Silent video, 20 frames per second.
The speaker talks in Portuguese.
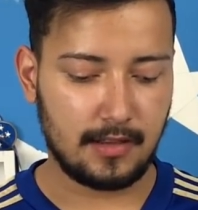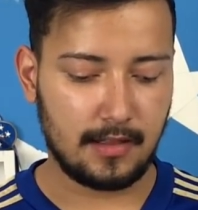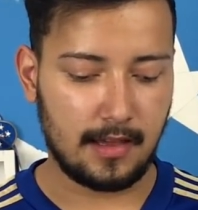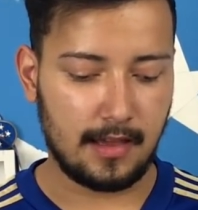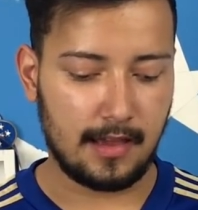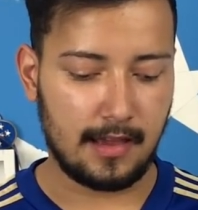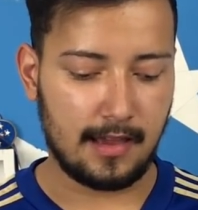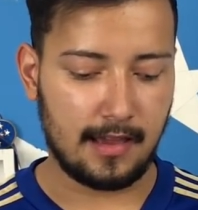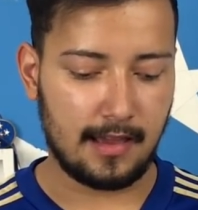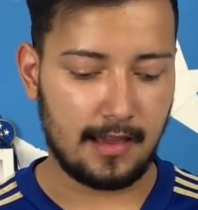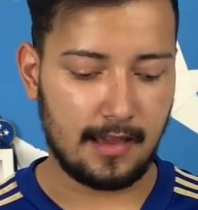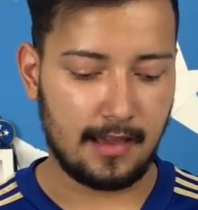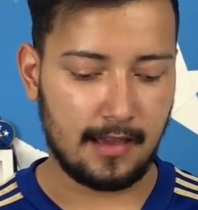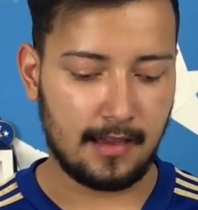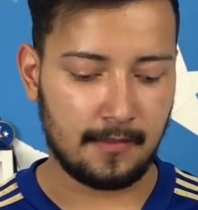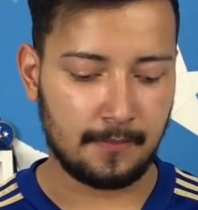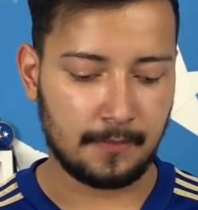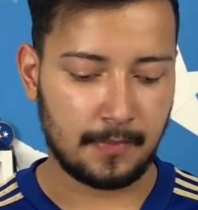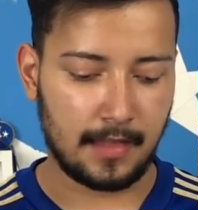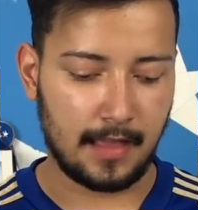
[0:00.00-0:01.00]
É
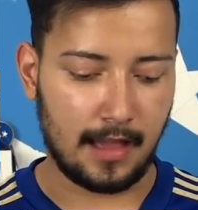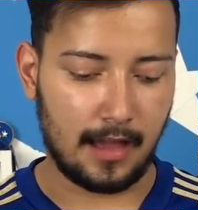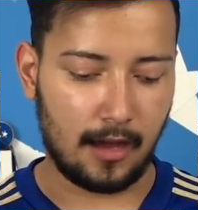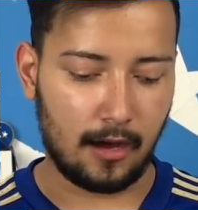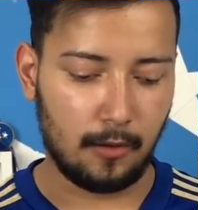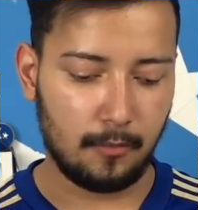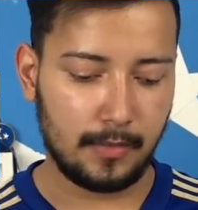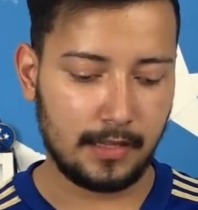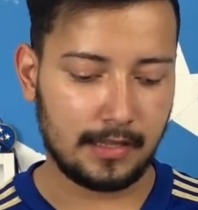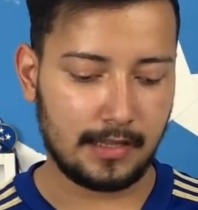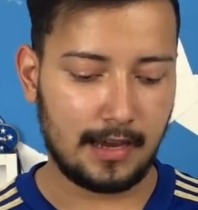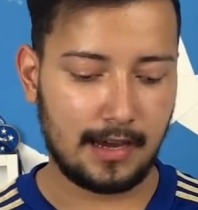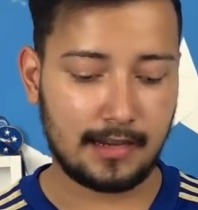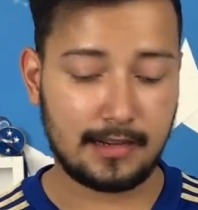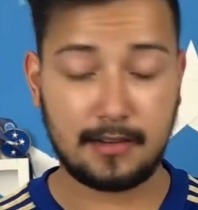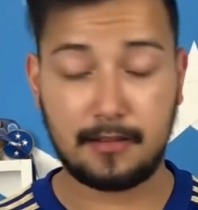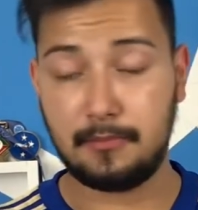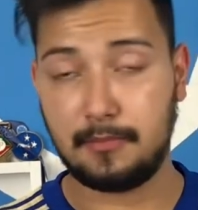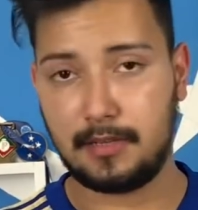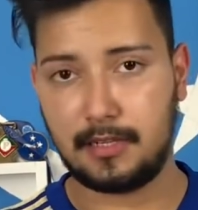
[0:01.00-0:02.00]

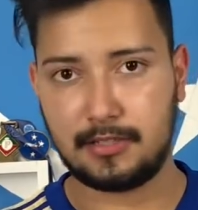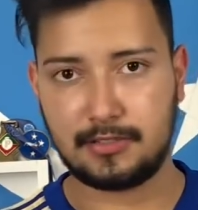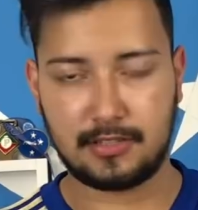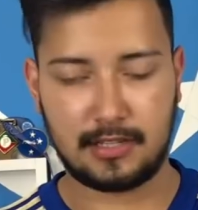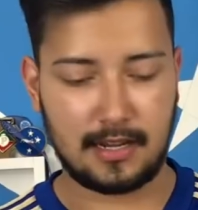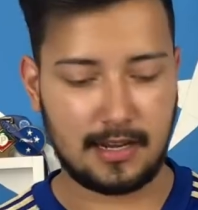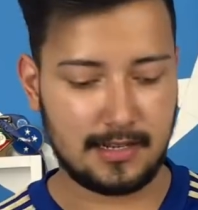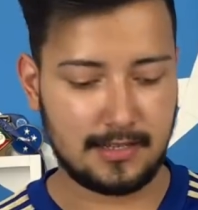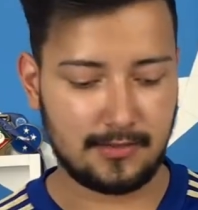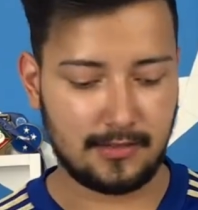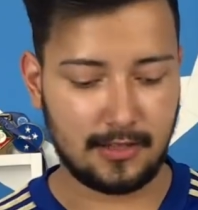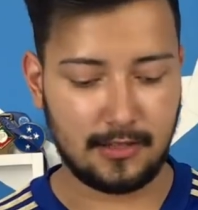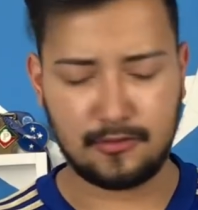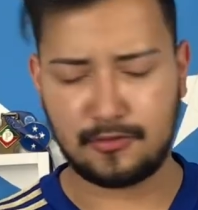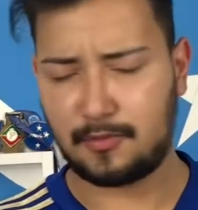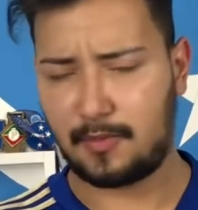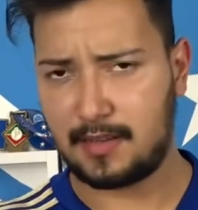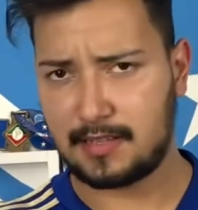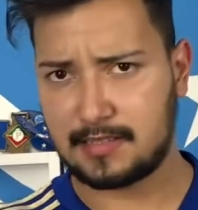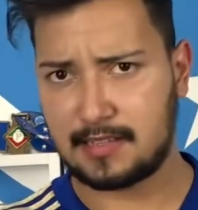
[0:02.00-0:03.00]
Almenara, Minas Gerais. Valeu
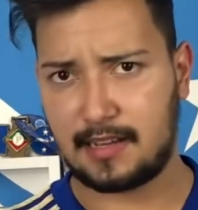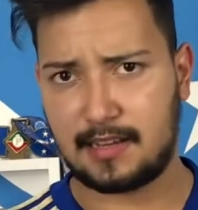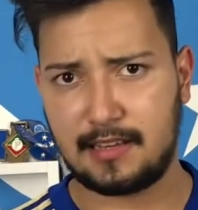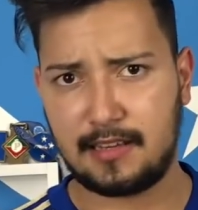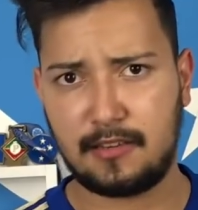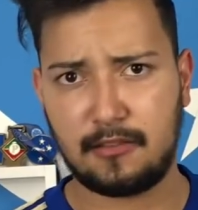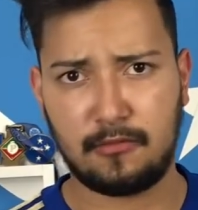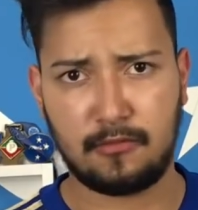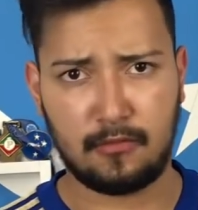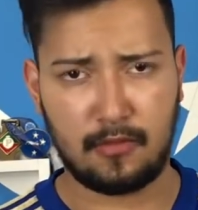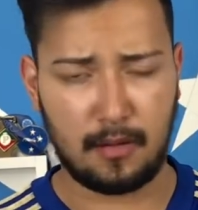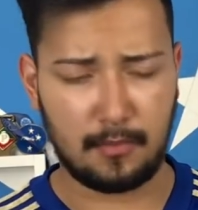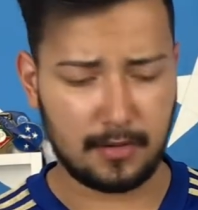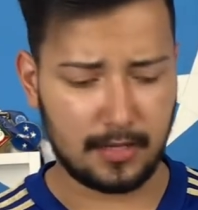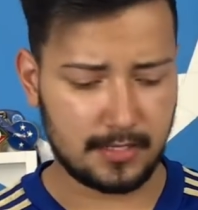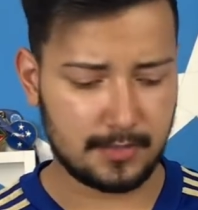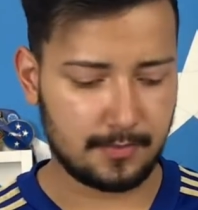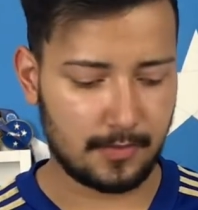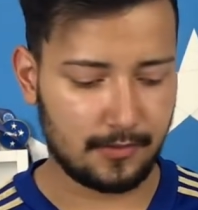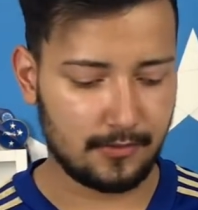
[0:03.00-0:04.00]
demais, Kaique. Um
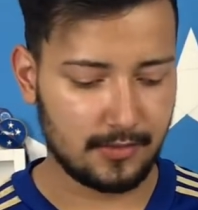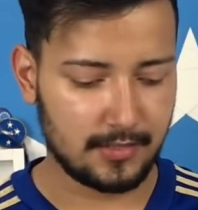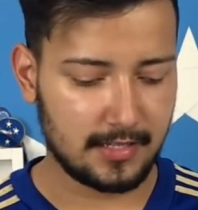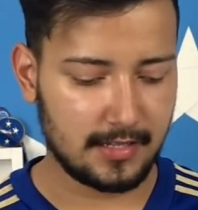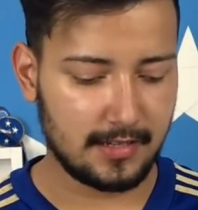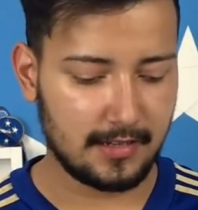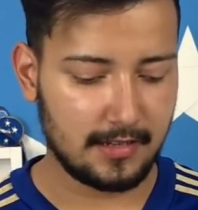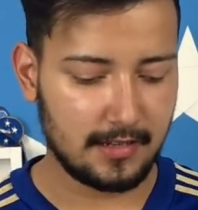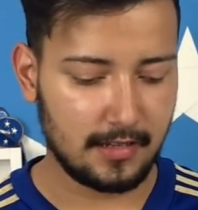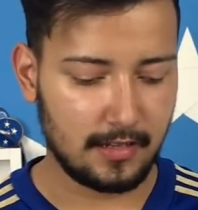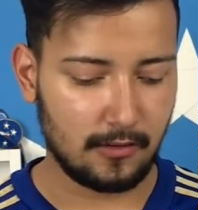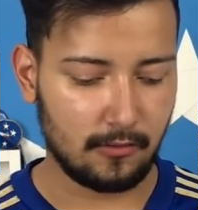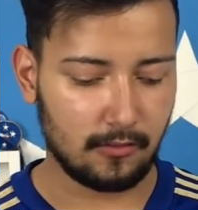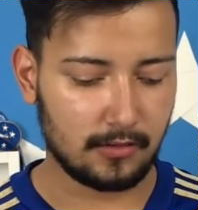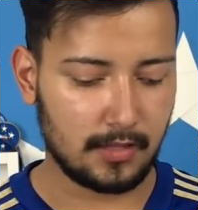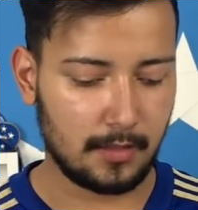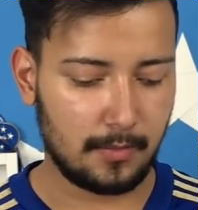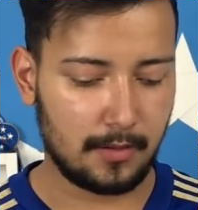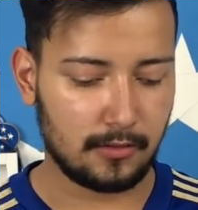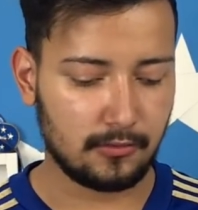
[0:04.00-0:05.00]
abraço para você. Eu vou
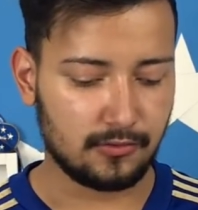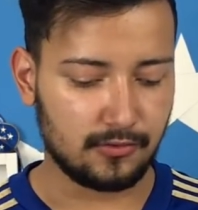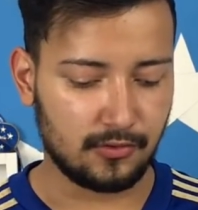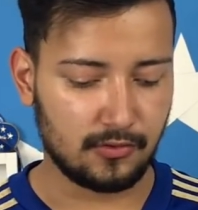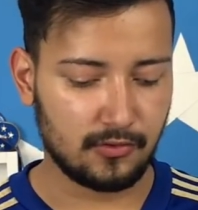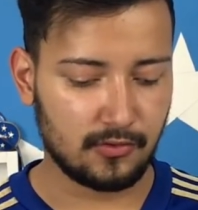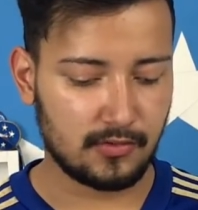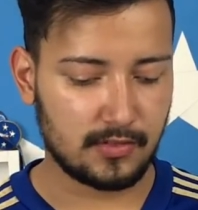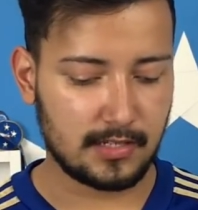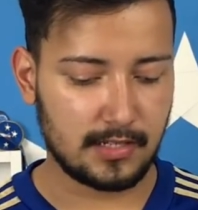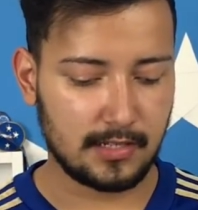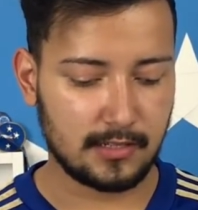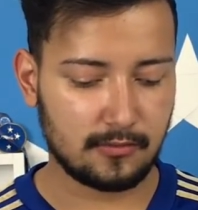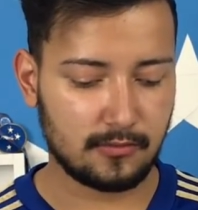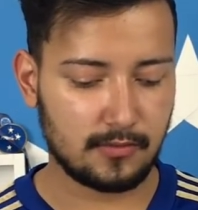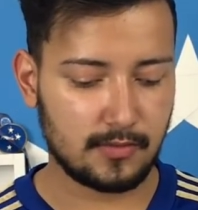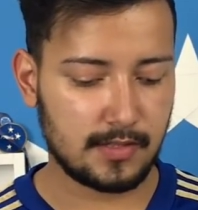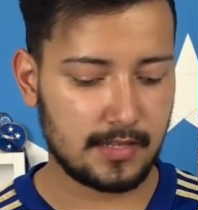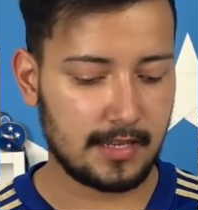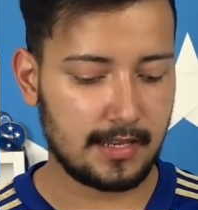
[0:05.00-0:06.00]
até para o Júnior
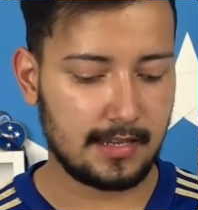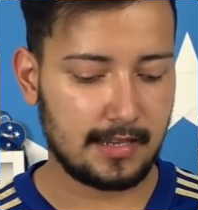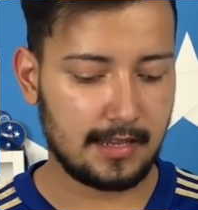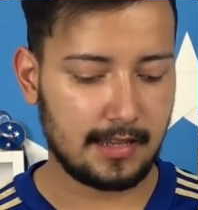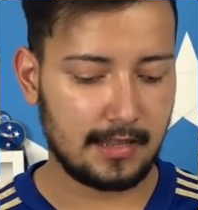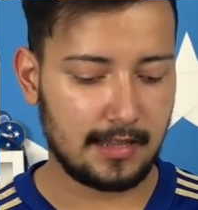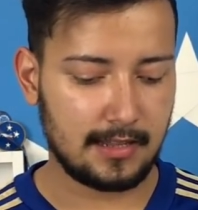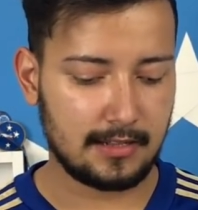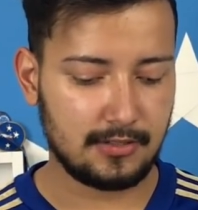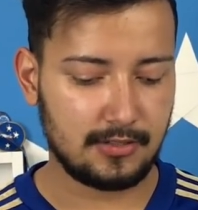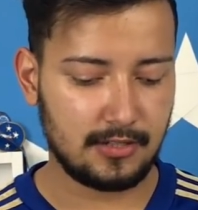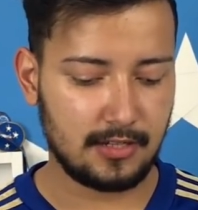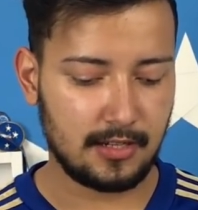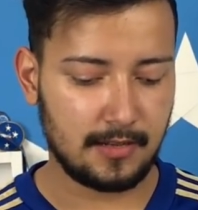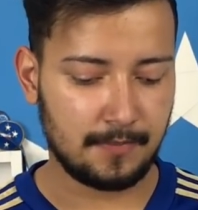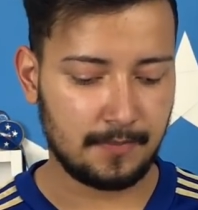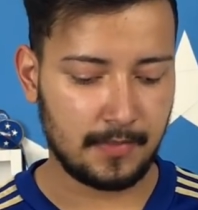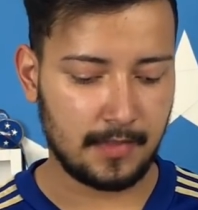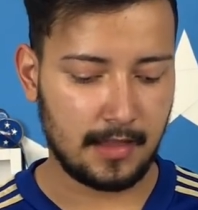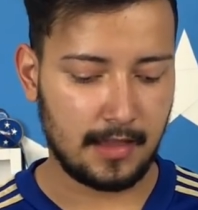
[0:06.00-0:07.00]
Santos, ele que é lá de
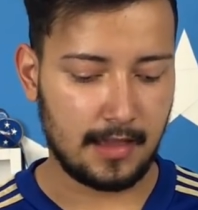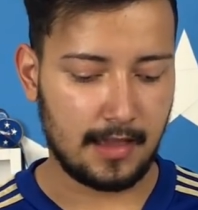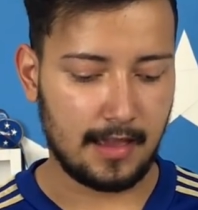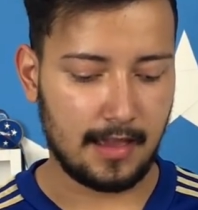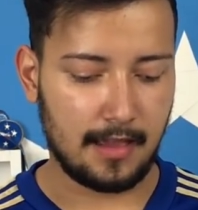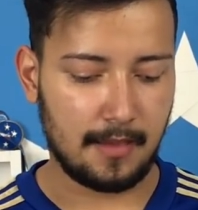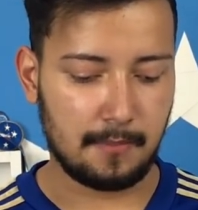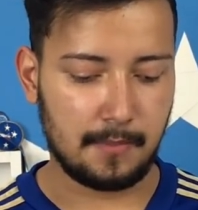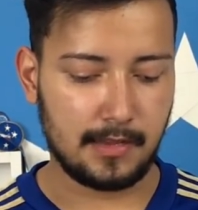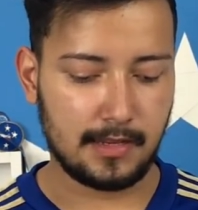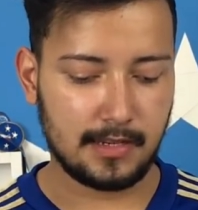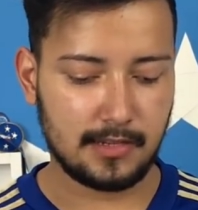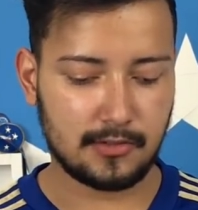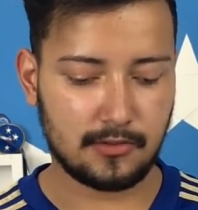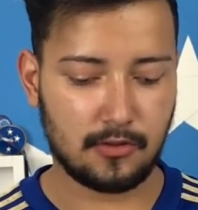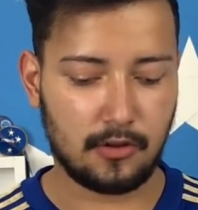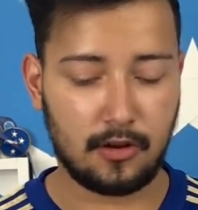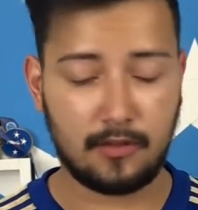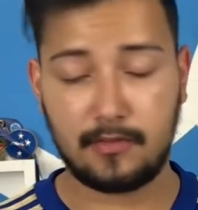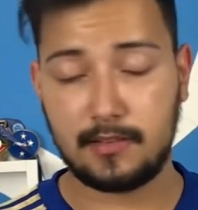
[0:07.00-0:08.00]
é, Minas
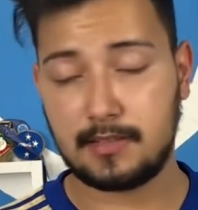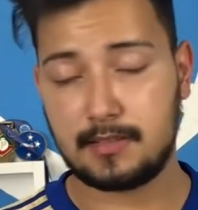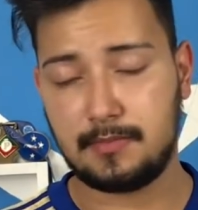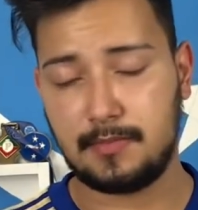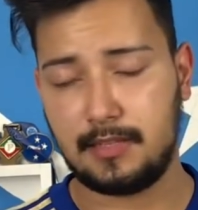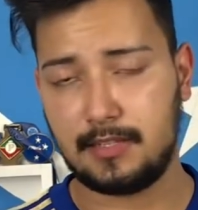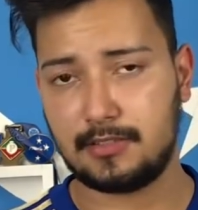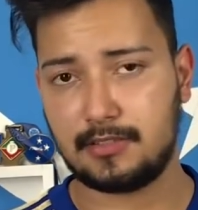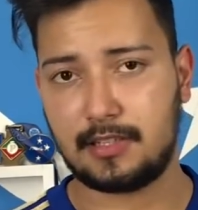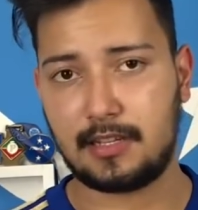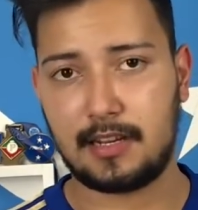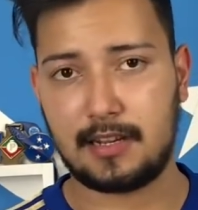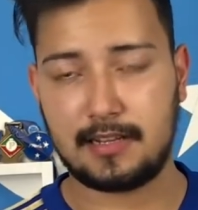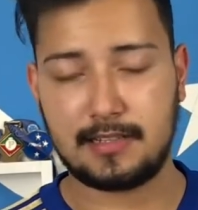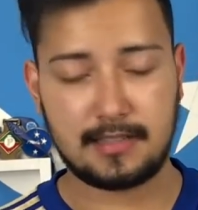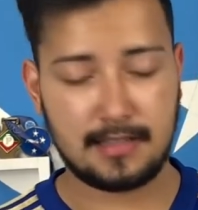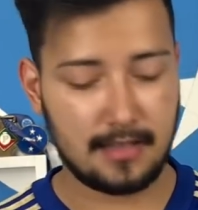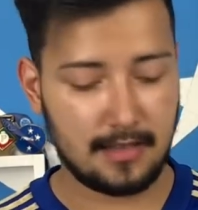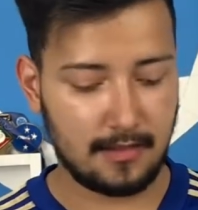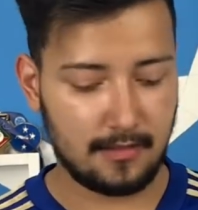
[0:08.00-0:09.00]
Novas, Minas Gerais.